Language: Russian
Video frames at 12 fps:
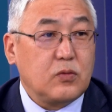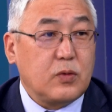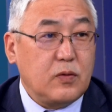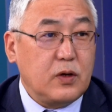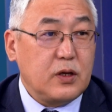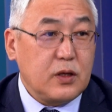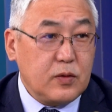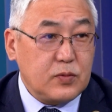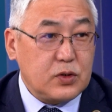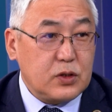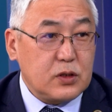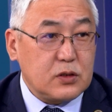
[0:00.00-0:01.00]
управления
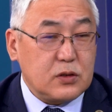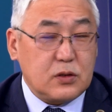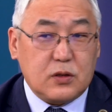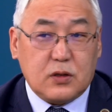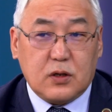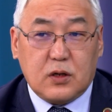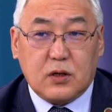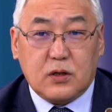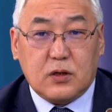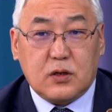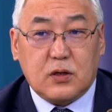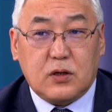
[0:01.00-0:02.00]
МЧС
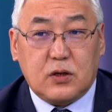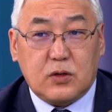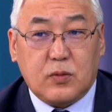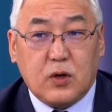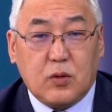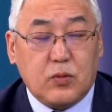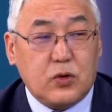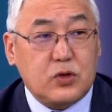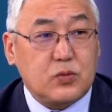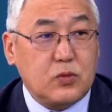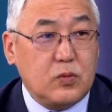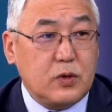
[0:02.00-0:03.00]
по
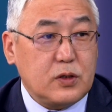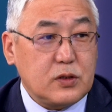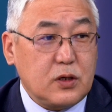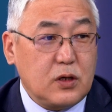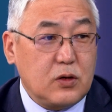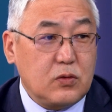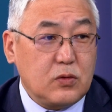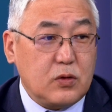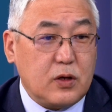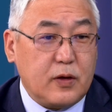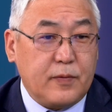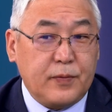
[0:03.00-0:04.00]
Республике
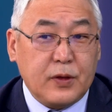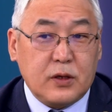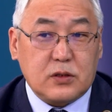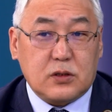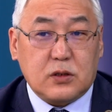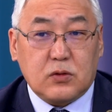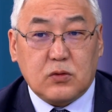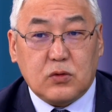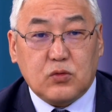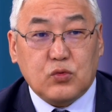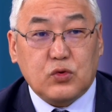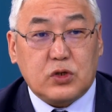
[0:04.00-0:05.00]
Саха-Якутия с
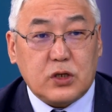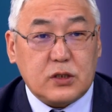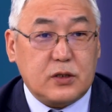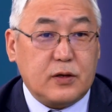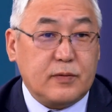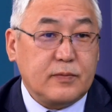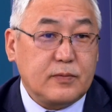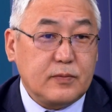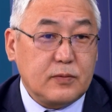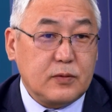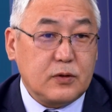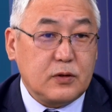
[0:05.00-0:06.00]
участием
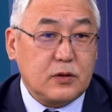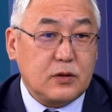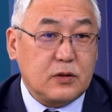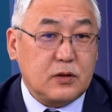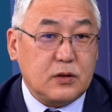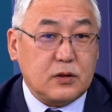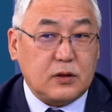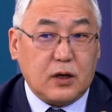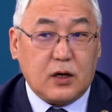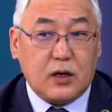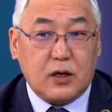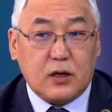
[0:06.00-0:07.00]
э,
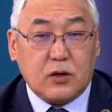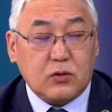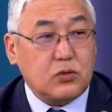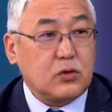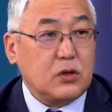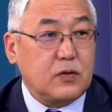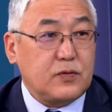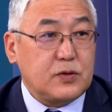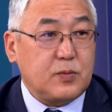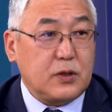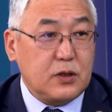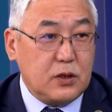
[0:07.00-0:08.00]
коллег от органов
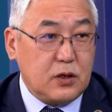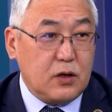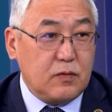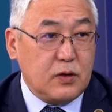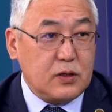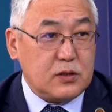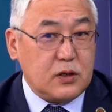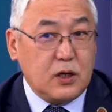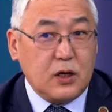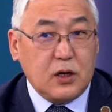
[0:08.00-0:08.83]
исполнительной власти.